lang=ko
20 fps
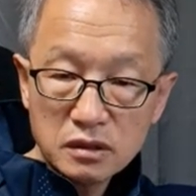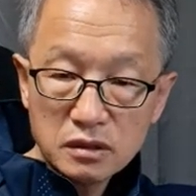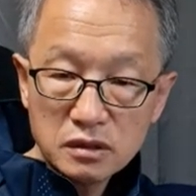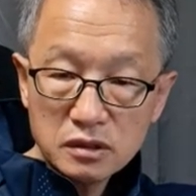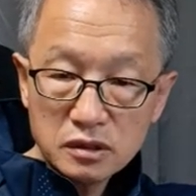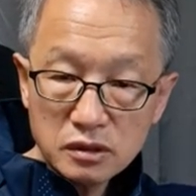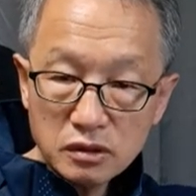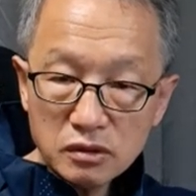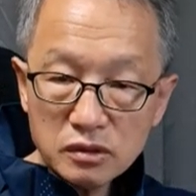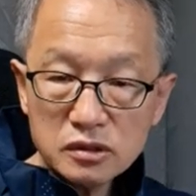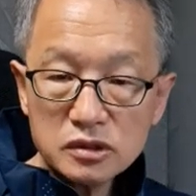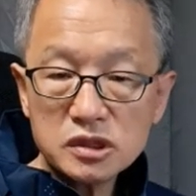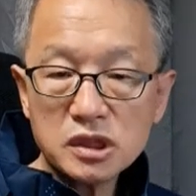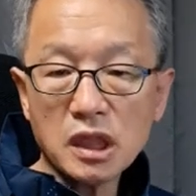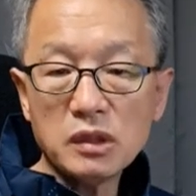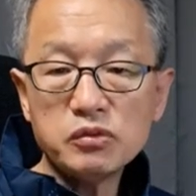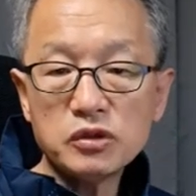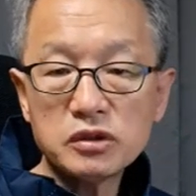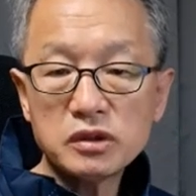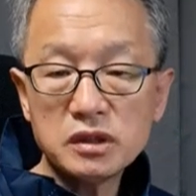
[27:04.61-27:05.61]
이거는
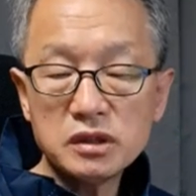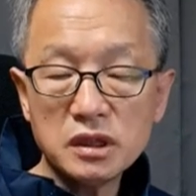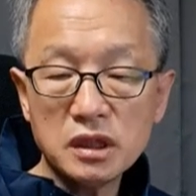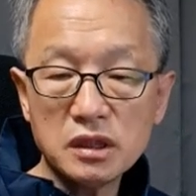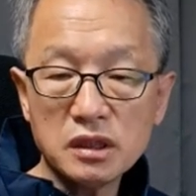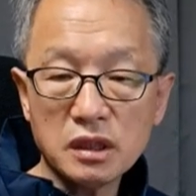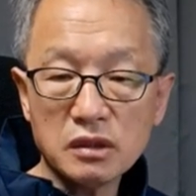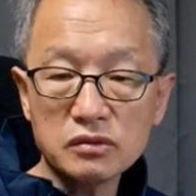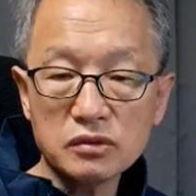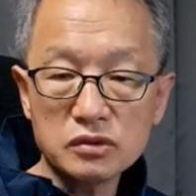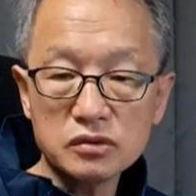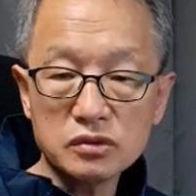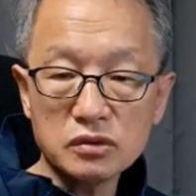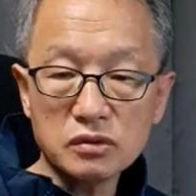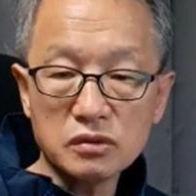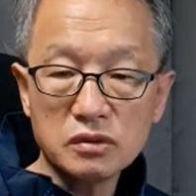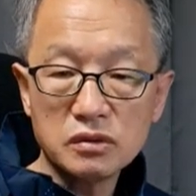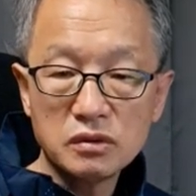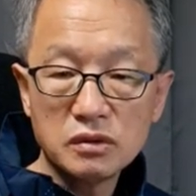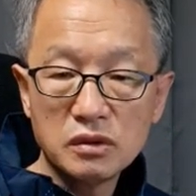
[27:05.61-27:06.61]
잘못된 얘기라는
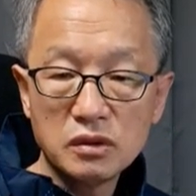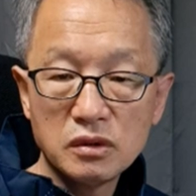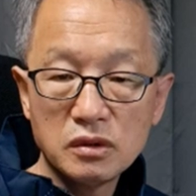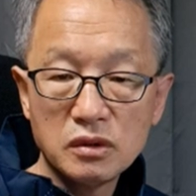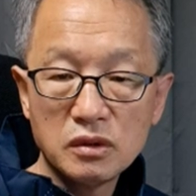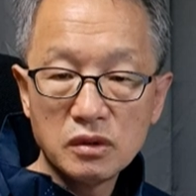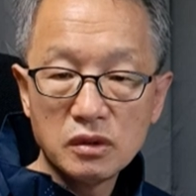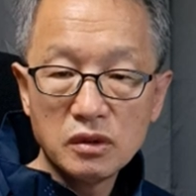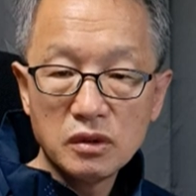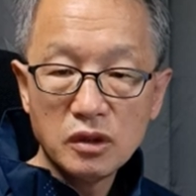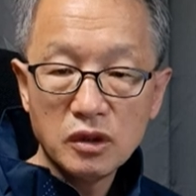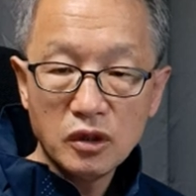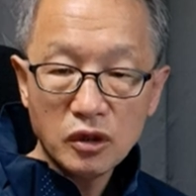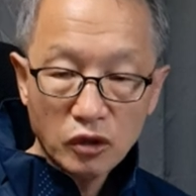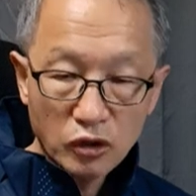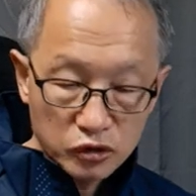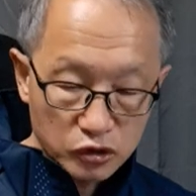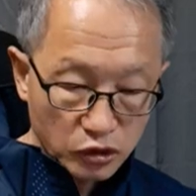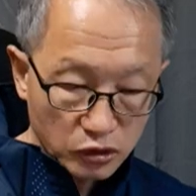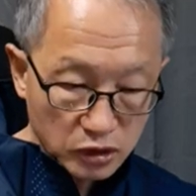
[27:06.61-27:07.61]
거죠.
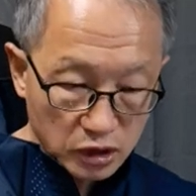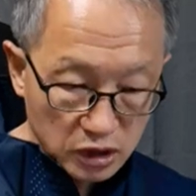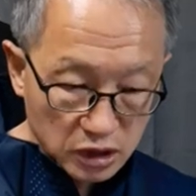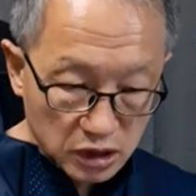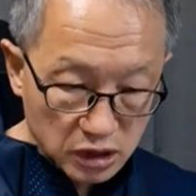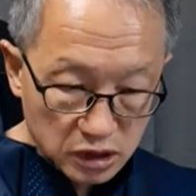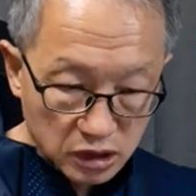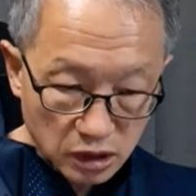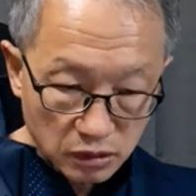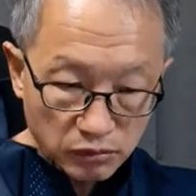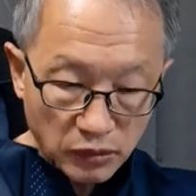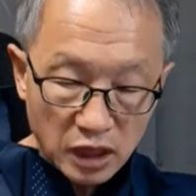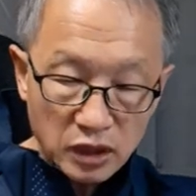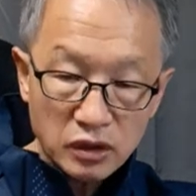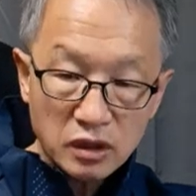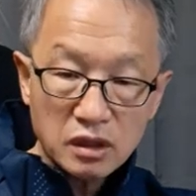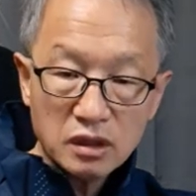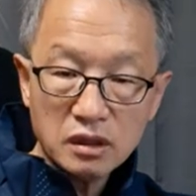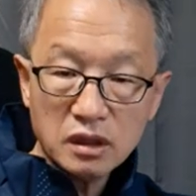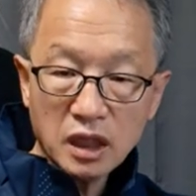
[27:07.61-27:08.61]
어떻게
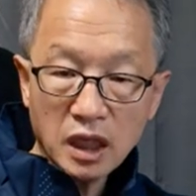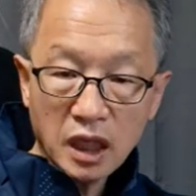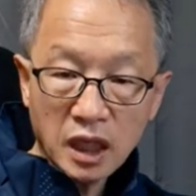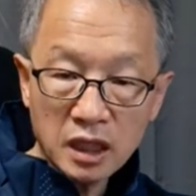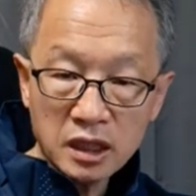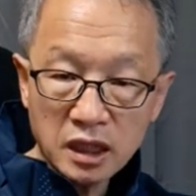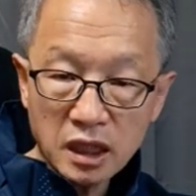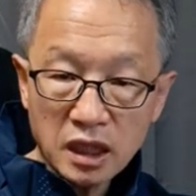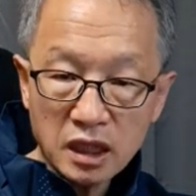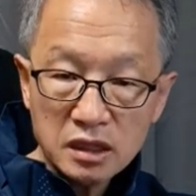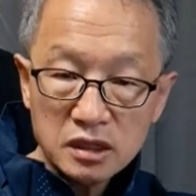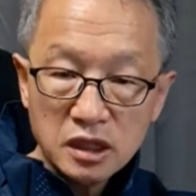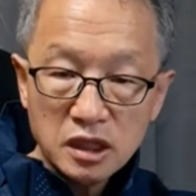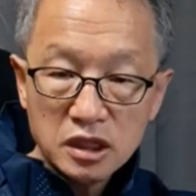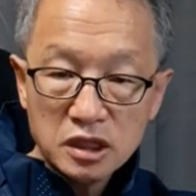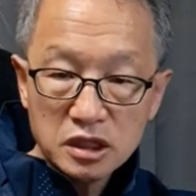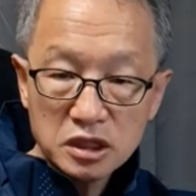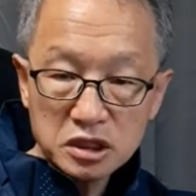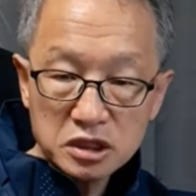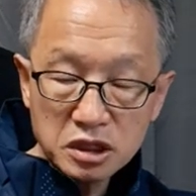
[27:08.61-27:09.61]
이승만 하나,
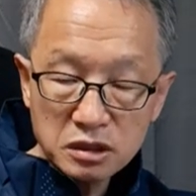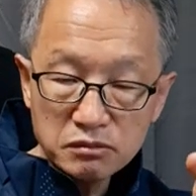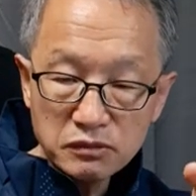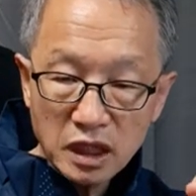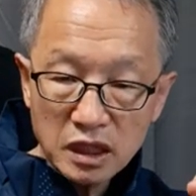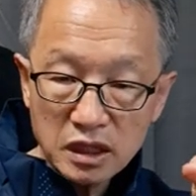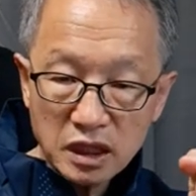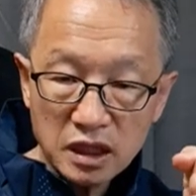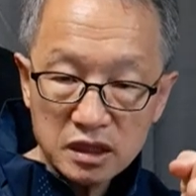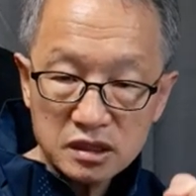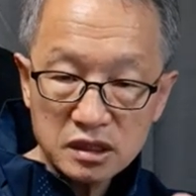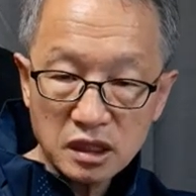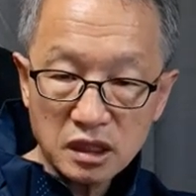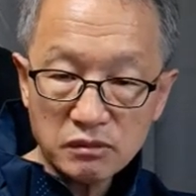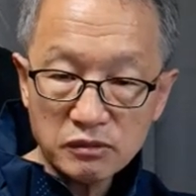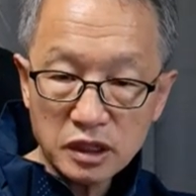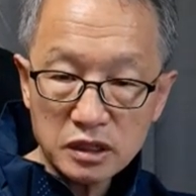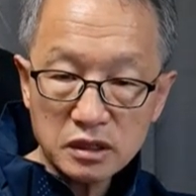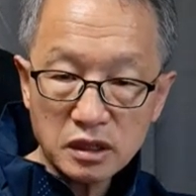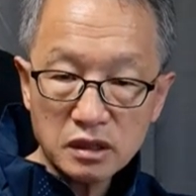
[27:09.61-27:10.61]
이승만 한
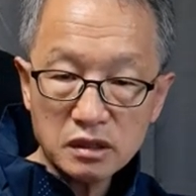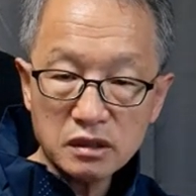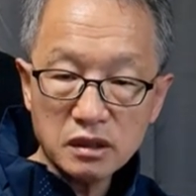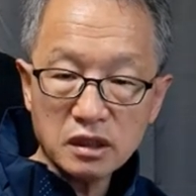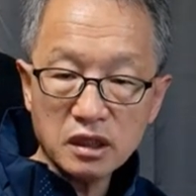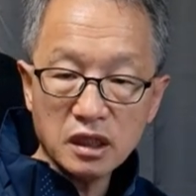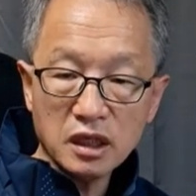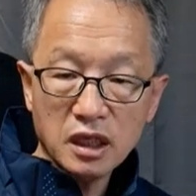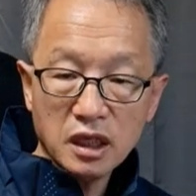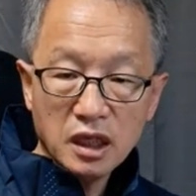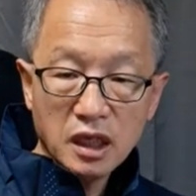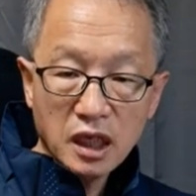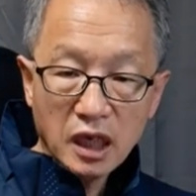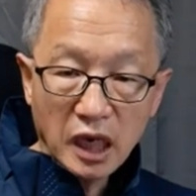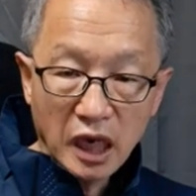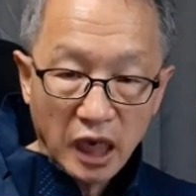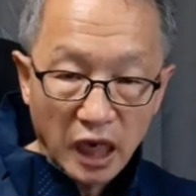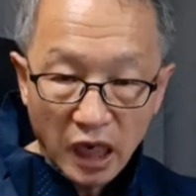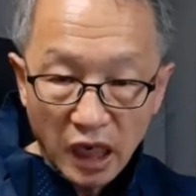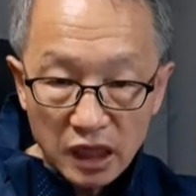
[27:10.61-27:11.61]
사람한테 그렇게
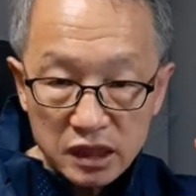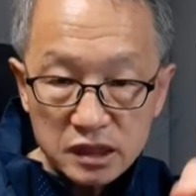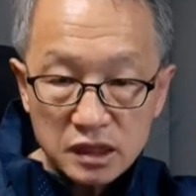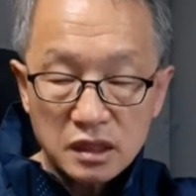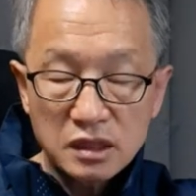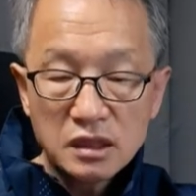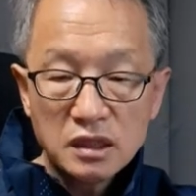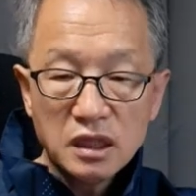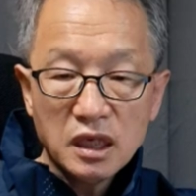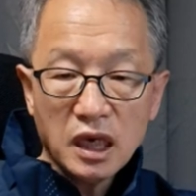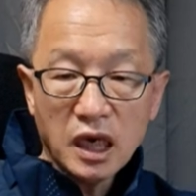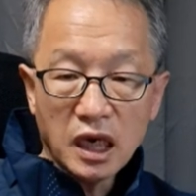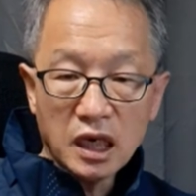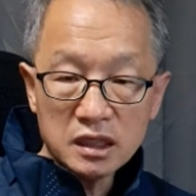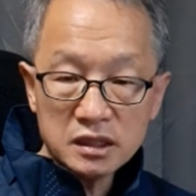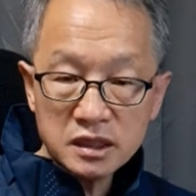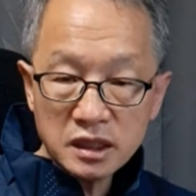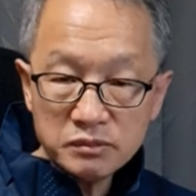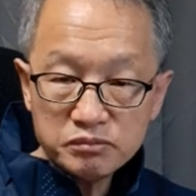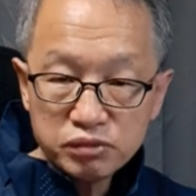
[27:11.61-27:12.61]
악,
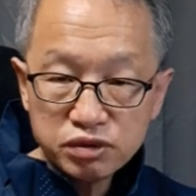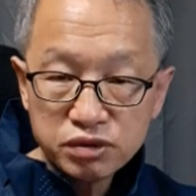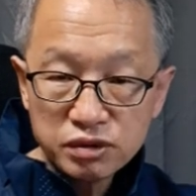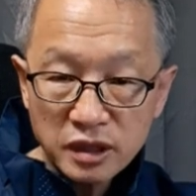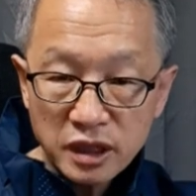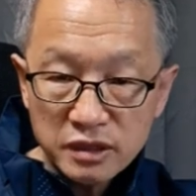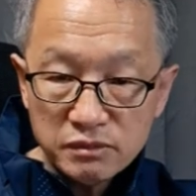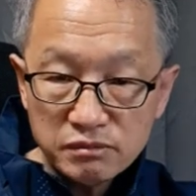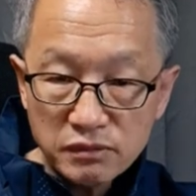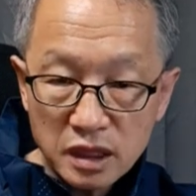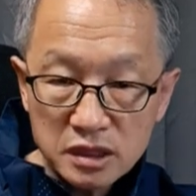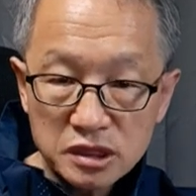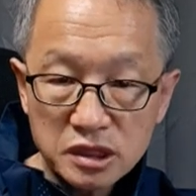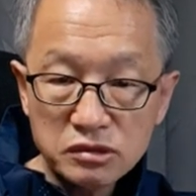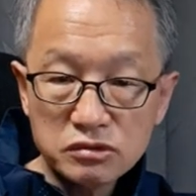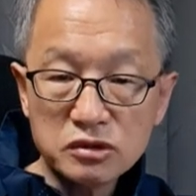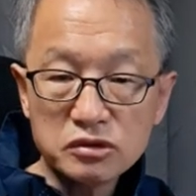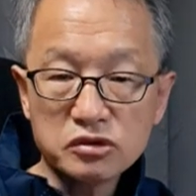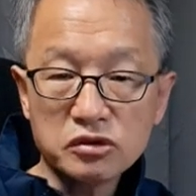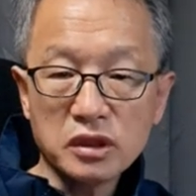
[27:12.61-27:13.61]
악의 프레임만
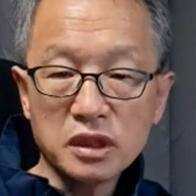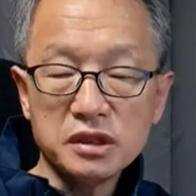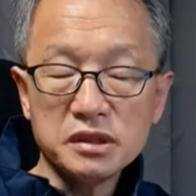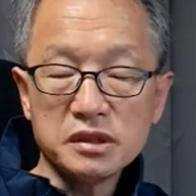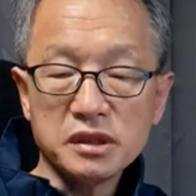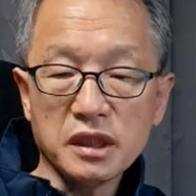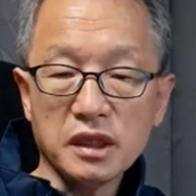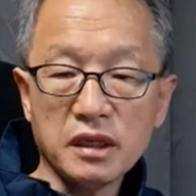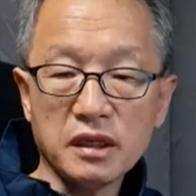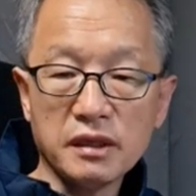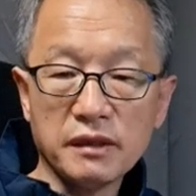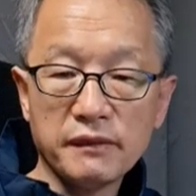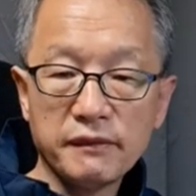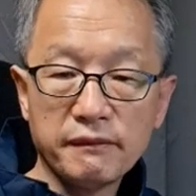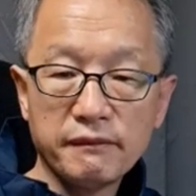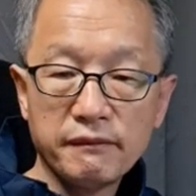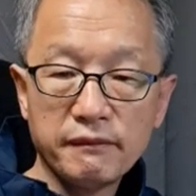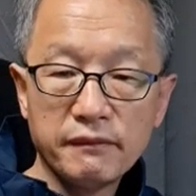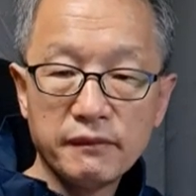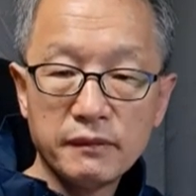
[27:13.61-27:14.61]
씌울 수가 있느냐.
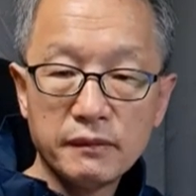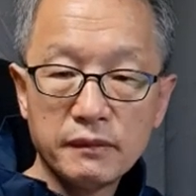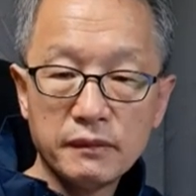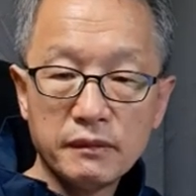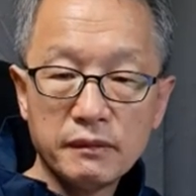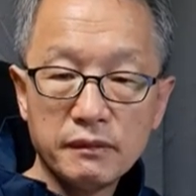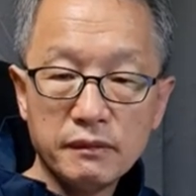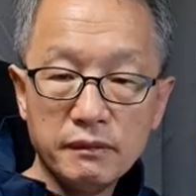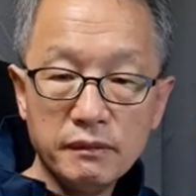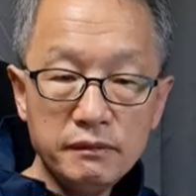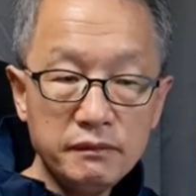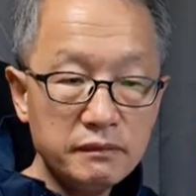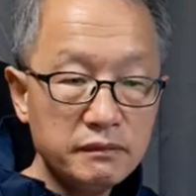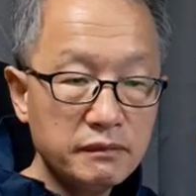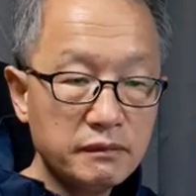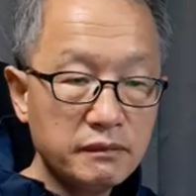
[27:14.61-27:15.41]
음?